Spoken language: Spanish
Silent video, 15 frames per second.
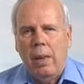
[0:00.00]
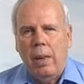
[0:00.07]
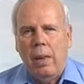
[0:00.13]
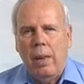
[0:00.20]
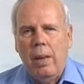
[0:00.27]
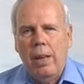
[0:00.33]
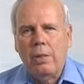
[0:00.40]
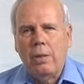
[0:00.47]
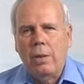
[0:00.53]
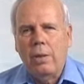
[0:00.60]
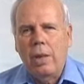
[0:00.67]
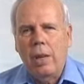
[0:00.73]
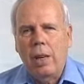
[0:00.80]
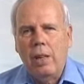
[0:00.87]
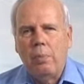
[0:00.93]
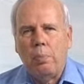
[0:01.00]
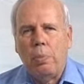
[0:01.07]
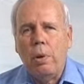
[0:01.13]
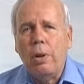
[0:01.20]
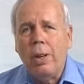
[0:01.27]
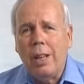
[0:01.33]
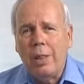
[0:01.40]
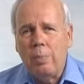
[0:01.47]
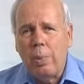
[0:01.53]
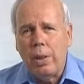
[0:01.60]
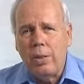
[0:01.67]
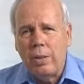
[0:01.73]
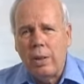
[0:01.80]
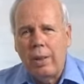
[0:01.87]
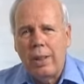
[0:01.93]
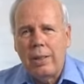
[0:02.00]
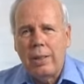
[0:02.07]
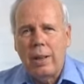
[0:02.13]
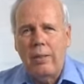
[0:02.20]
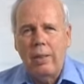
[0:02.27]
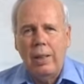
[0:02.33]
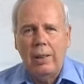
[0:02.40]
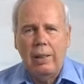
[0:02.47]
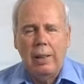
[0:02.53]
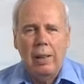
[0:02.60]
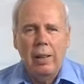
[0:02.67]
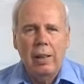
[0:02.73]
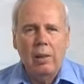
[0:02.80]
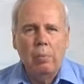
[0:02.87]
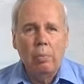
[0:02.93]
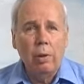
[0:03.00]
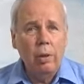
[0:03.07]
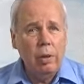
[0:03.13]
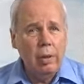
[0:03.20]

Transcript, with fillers: En esos días pocas personas sabían leer, por lo